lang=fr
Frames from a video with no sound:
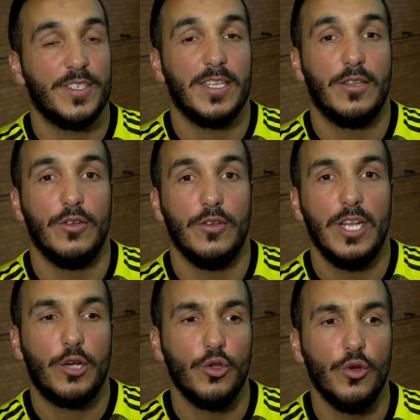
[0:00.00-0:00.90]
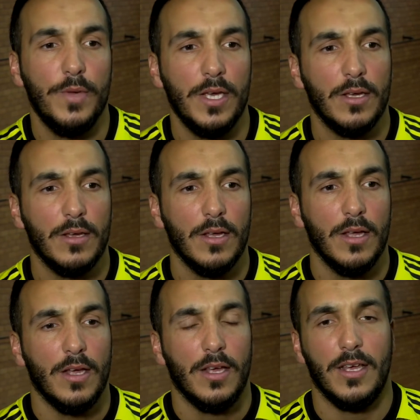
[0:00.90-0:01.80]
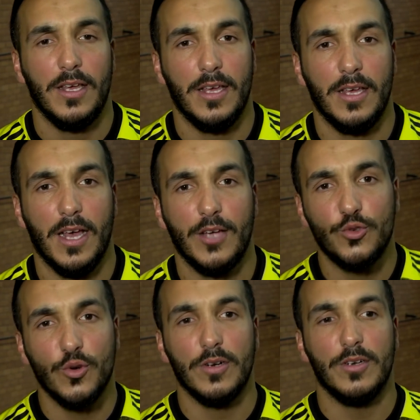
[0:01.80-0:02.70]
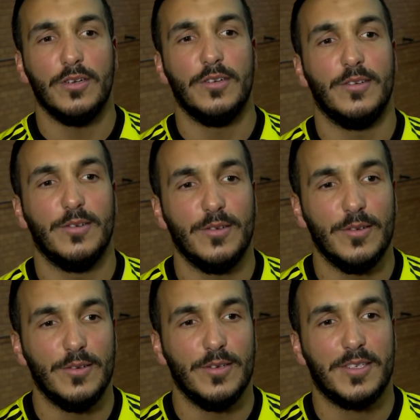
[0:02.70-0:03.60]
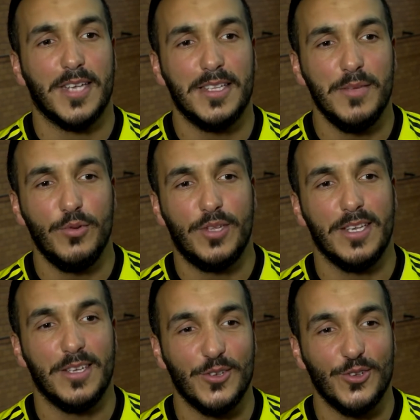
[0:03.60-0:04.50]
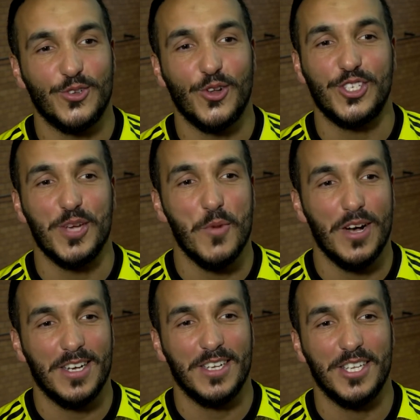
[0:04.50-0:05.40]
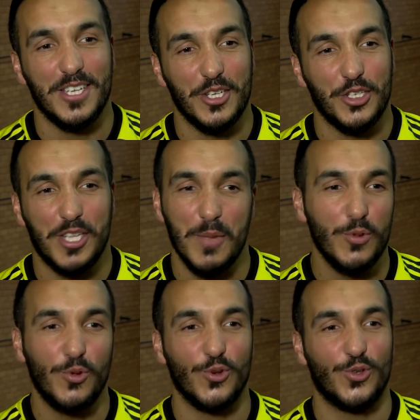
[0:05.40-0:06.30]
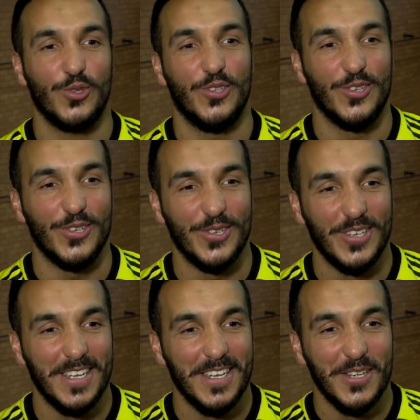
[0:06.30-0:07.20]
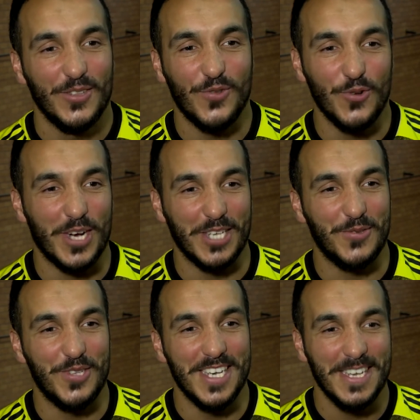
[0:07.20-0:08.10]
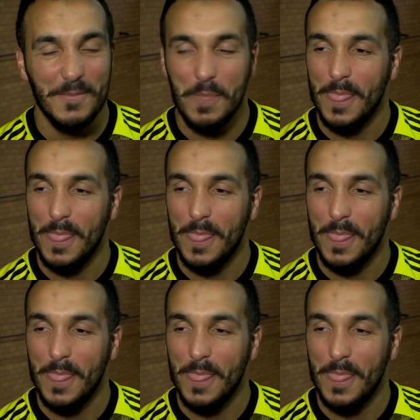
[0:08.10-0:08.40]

faisais de l'économie. Et un jour, euh, ça a débuté, euh, je rentre chez moi et j'étais plus trop chaud de, vouloir étudier.